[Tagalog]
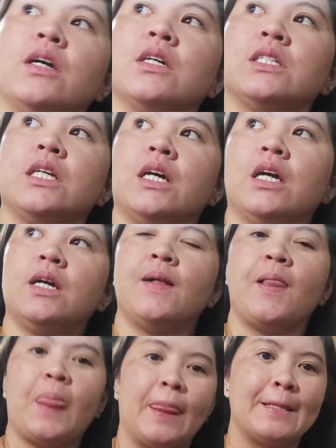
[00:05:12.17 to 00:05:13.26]
kasi
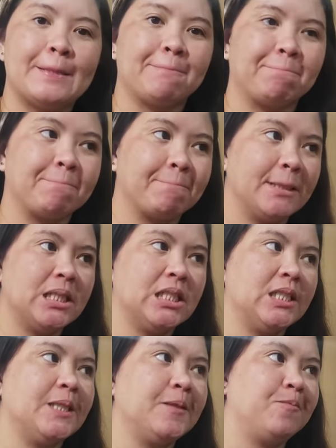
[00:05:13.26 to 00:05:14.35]

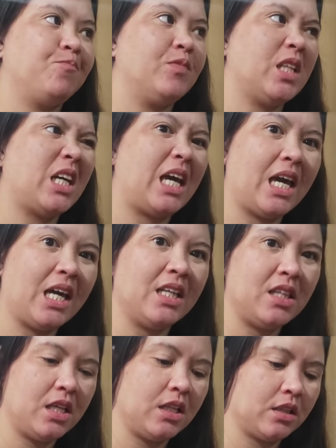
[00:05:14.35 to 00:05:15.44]
um,
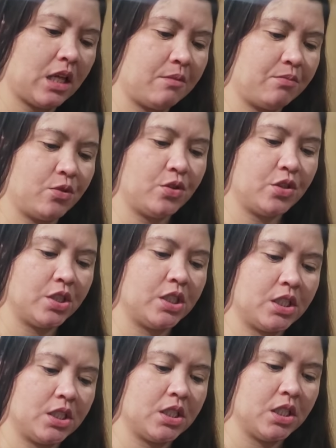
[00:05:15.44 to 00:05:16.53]
nag-edit
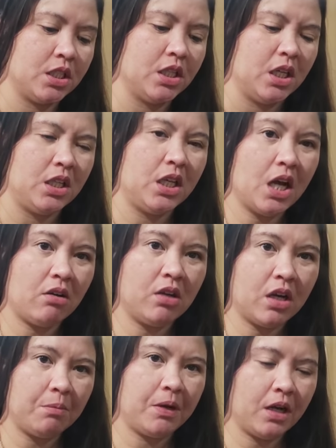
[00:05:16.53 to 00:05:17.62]
tapos hindi na ako
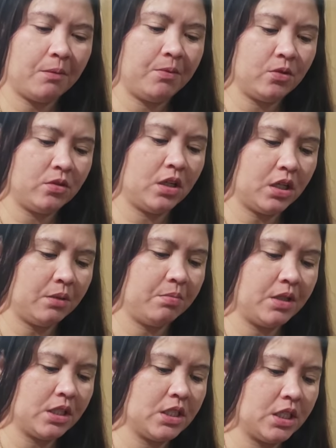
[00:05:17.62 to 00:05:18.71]
nakapag-upload
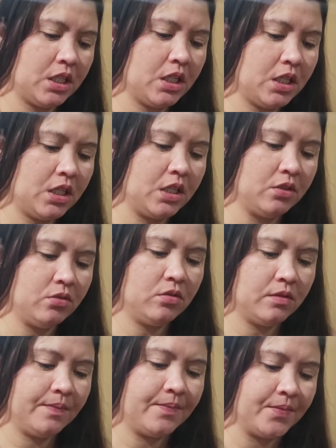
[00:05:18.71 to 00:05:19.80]
kagabi kasi nga ano
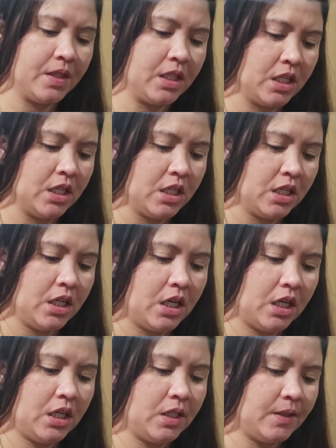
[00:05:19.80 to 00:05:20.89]

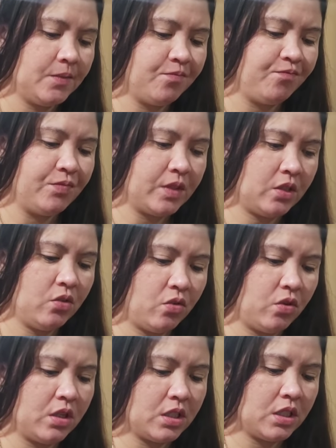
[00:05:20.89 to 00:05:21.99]
um, anong
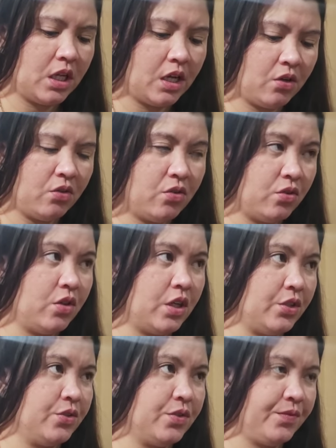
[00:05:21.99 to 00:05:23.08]
oras na ako
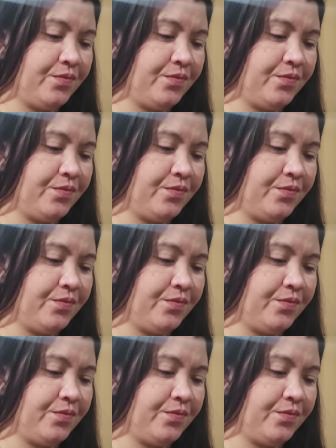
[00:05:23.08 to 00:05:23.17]
ano